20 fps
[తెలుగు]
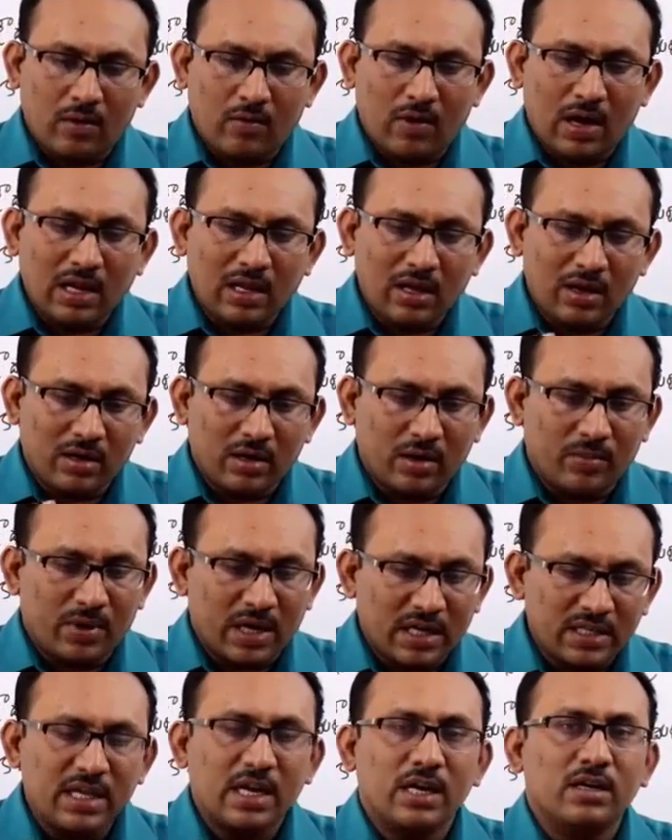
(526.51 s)
వాళ్ళ యొక్క
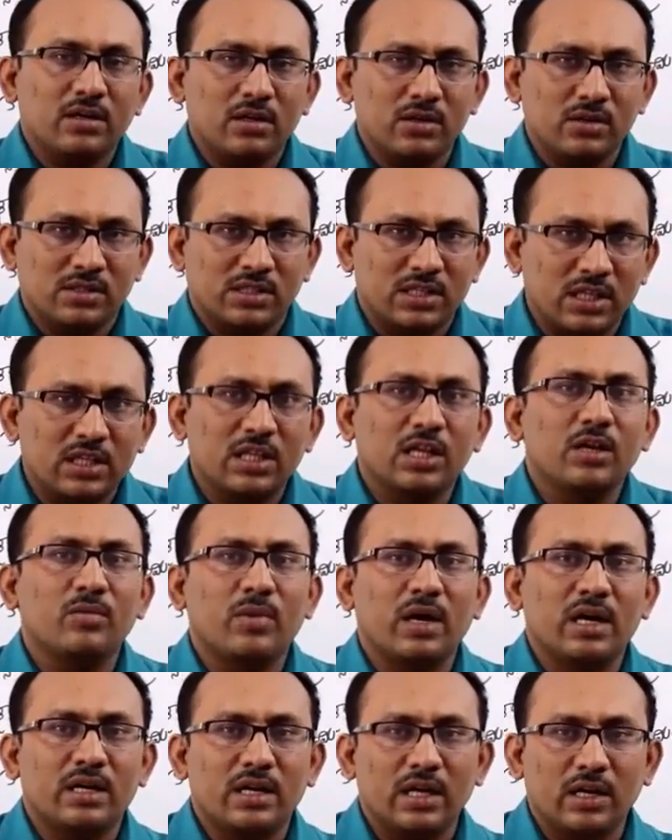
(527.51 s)
ప్రజెంట్ స్థితిని
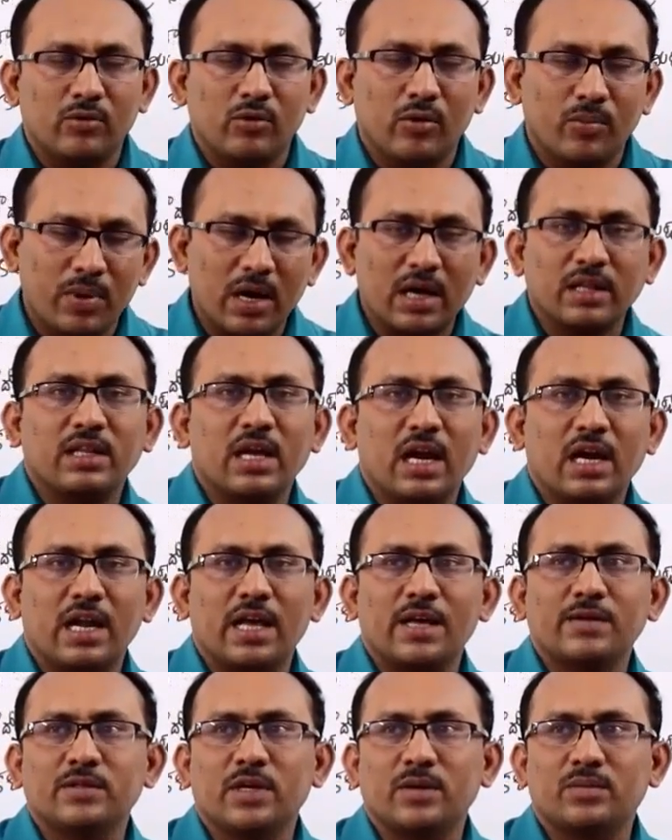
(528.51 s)
బట్టి ఉపాధ్యాయుడు
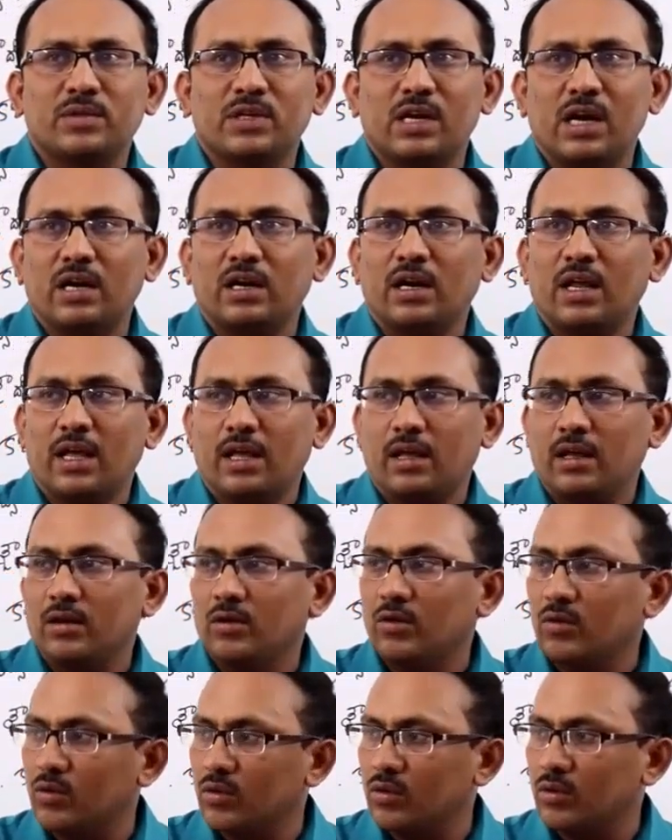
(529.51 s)
ఏం చెప్తాడంటే
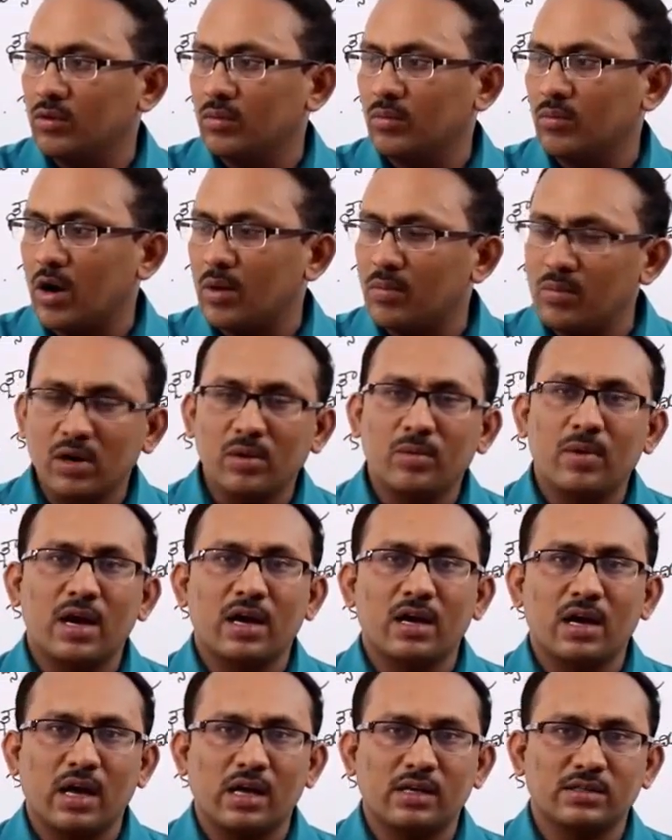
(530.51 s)
నువ్వు బొమ్మలు
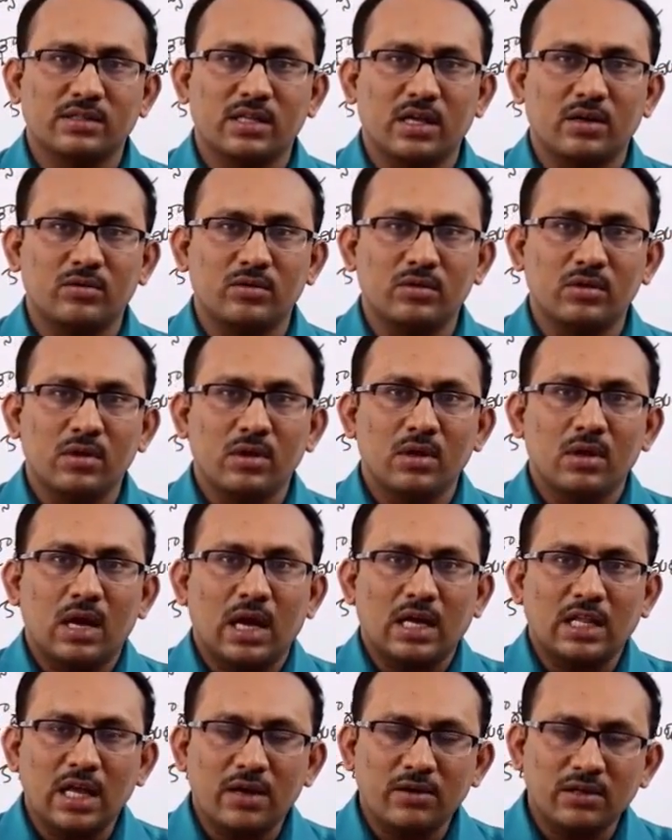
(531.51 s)
బాగా వేస్తావు
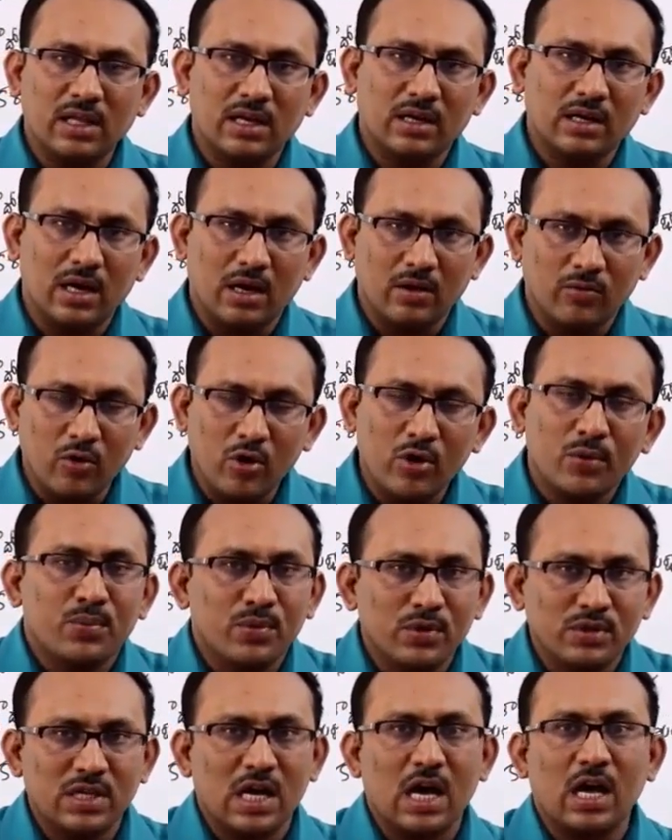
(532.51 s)
అదేవిధంగా
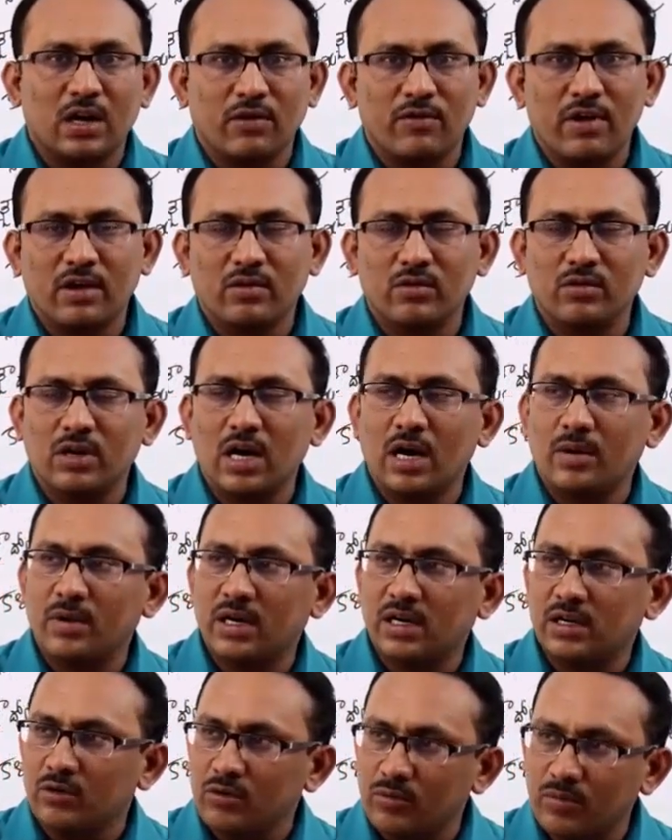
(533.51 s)
ఓర్పు సహనం ఎక్కువ
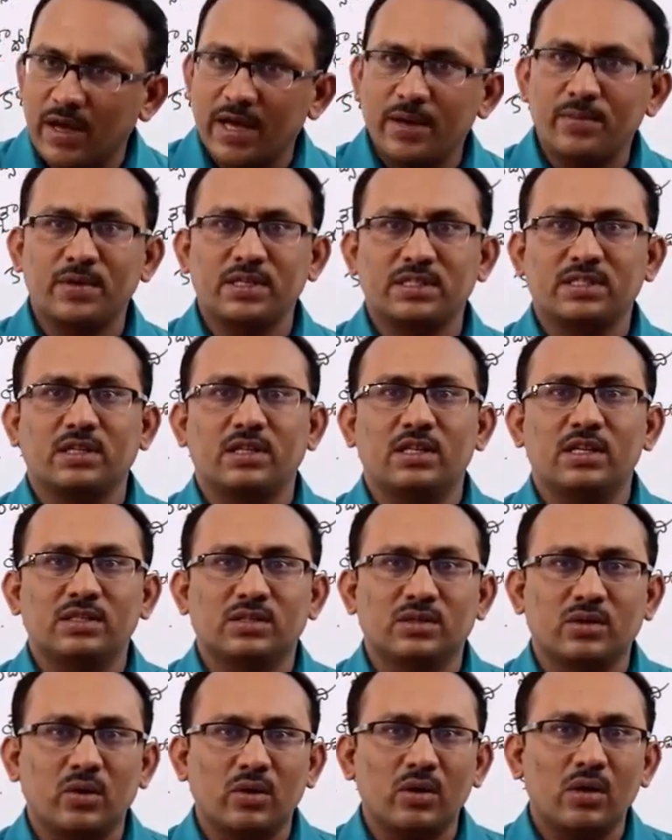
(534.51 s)
కాబట్టి నువ్వు బైపీసీ
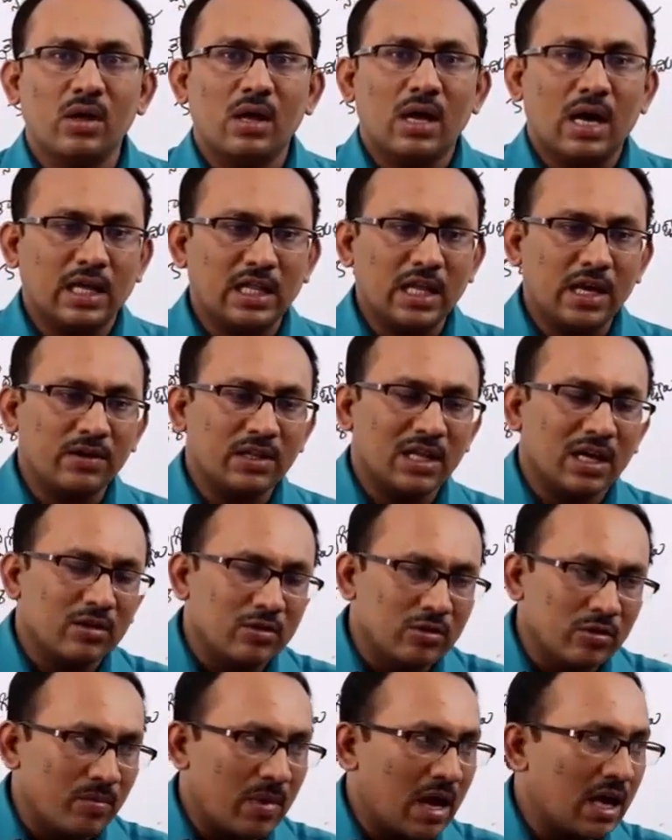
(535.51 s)
తీసుకో
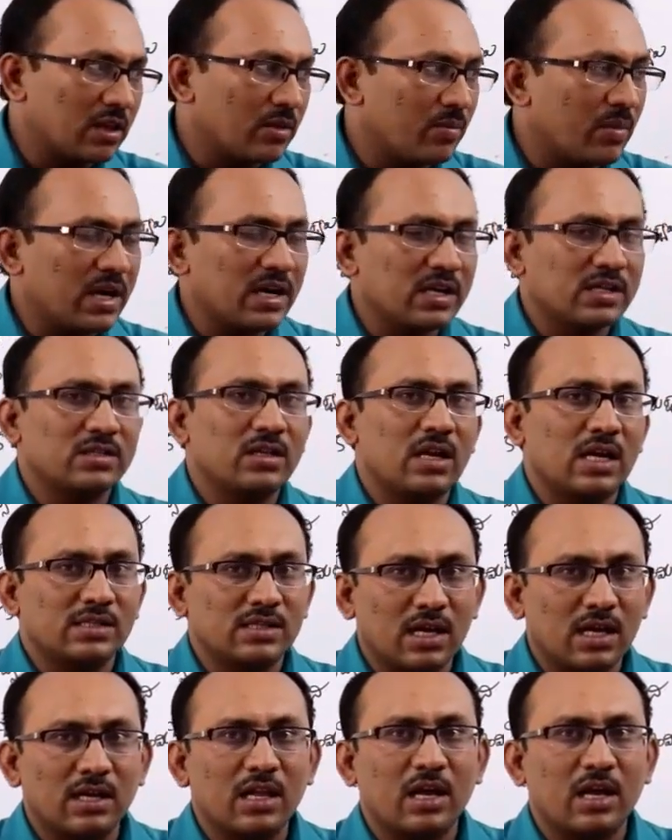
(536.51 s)
అదేవిధంగా నువ్వు మ్యాథమెటిక్స్లో
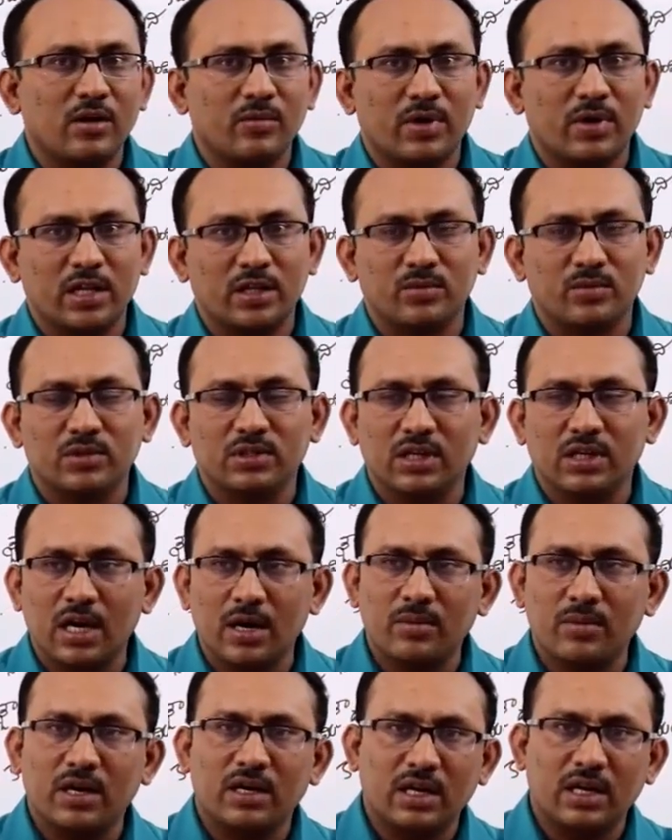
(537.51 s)
అసాధారణ ప్రతిభ ఉంది
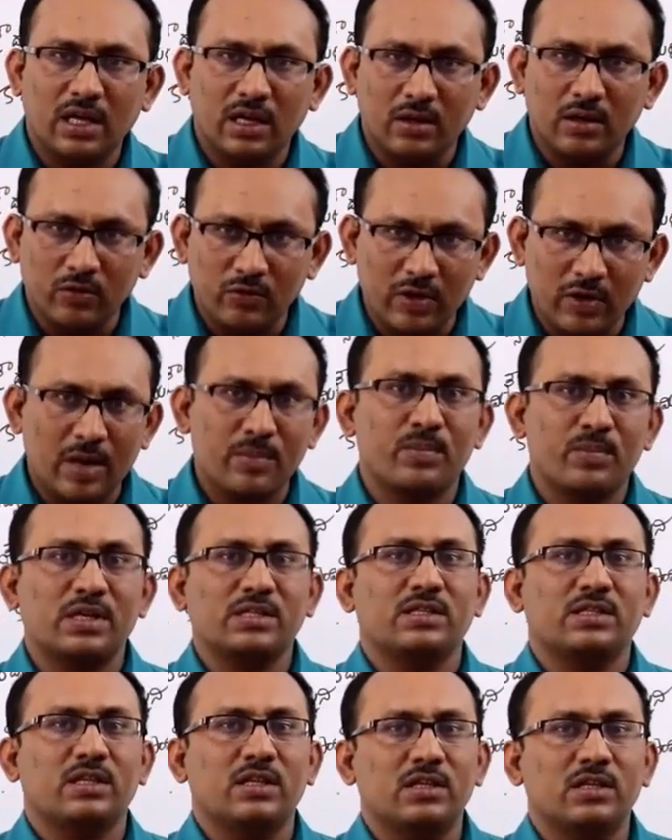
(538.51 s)
కాబట్టి నువ్వు
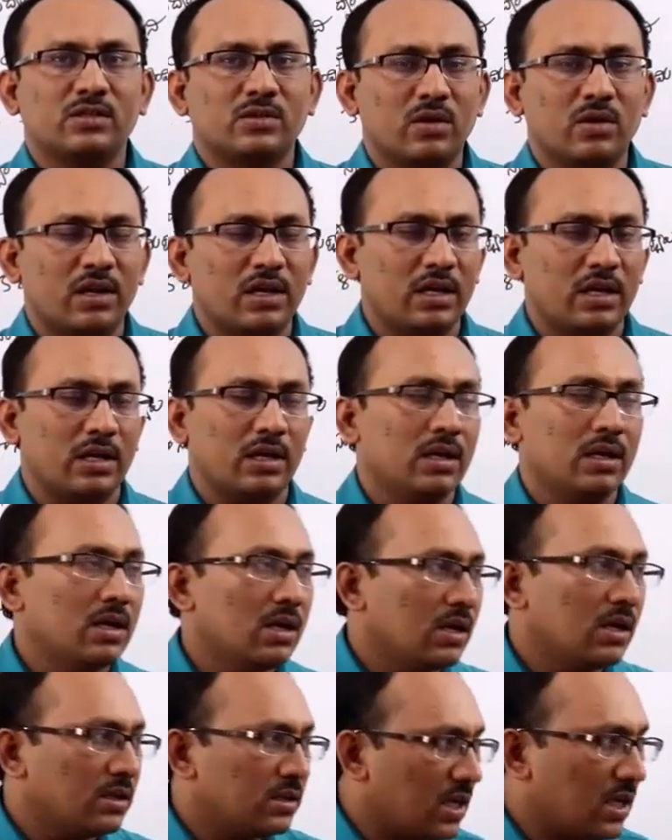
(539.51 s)
ఎంపీసీ తీసుకొని
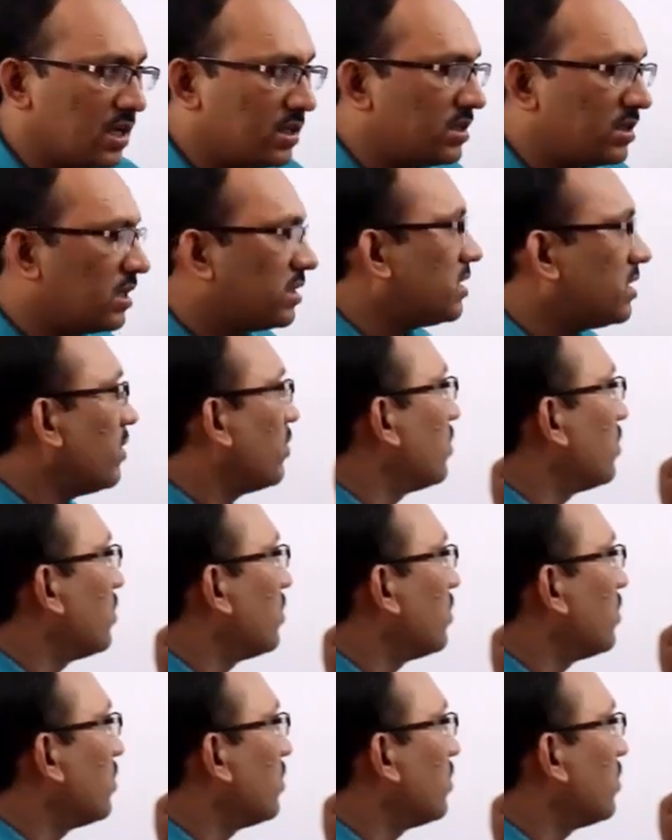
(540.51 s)
సజెషన్స్